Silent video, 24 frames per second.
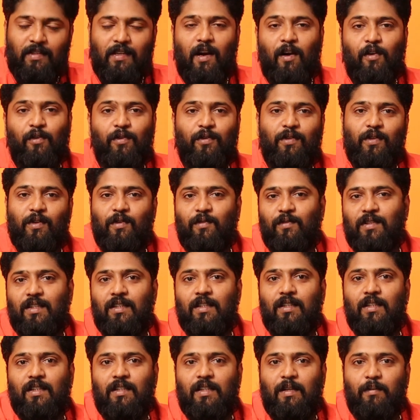ஞானோதயம்
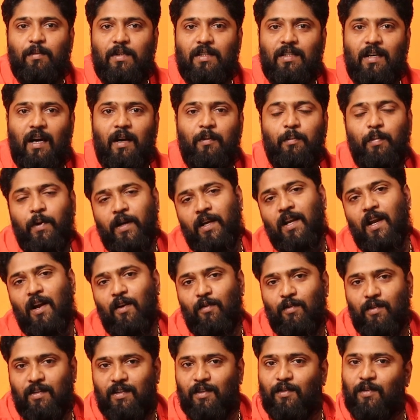வந்து நம்ம ஸ்டார்ட் பண்ணி
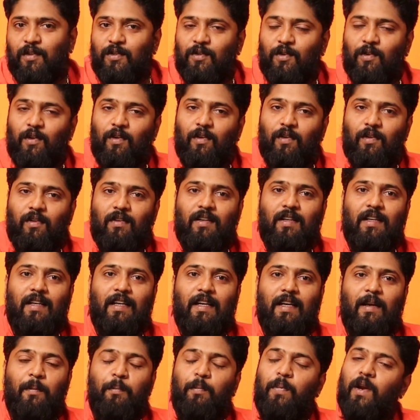ஆகணும் இந்த வருஷம்
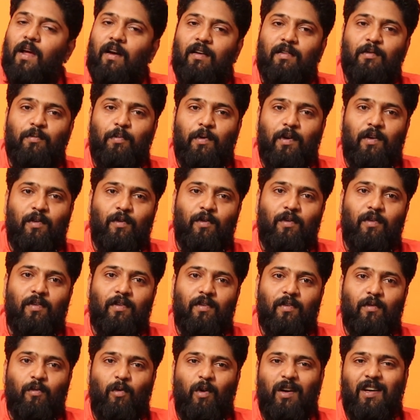எப்படியாவது பண்ணணும்
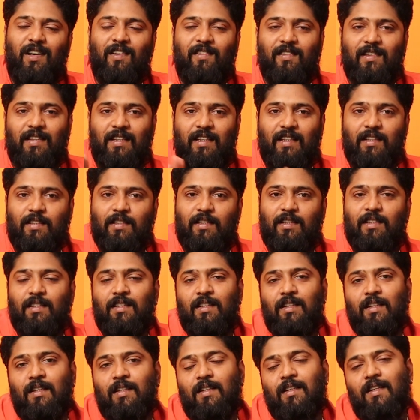வாட் எவர் இட் இஸ்
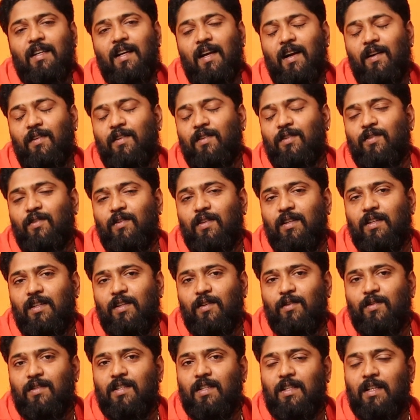அப்படின்னு
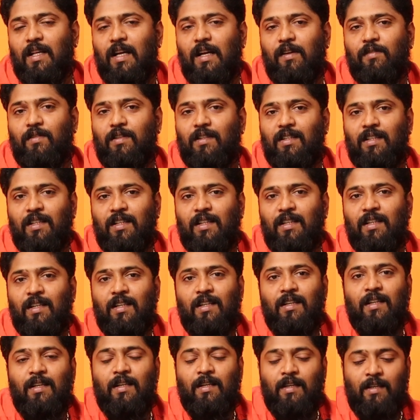சொல்லிட்டு யோசித்து தான் வந்து
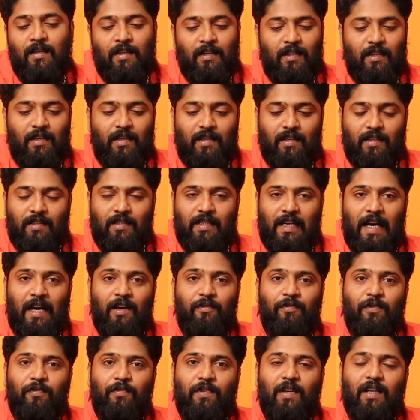
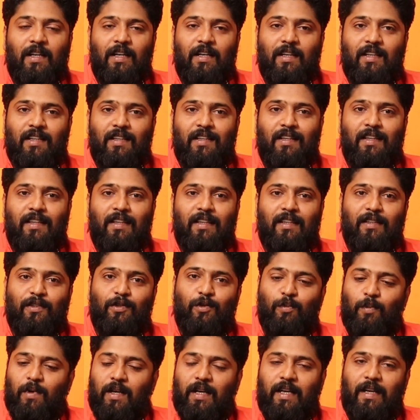ஜான் ஃபிஃப்டீன் அன்றைக்கி
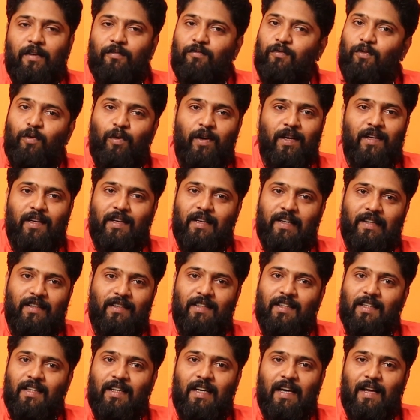சும்மா என் ஃபோனை
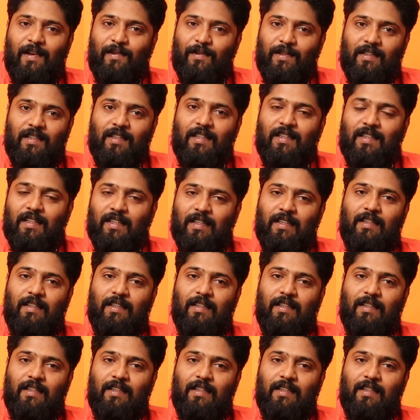எடுத்துகிட்டு நான் வந்து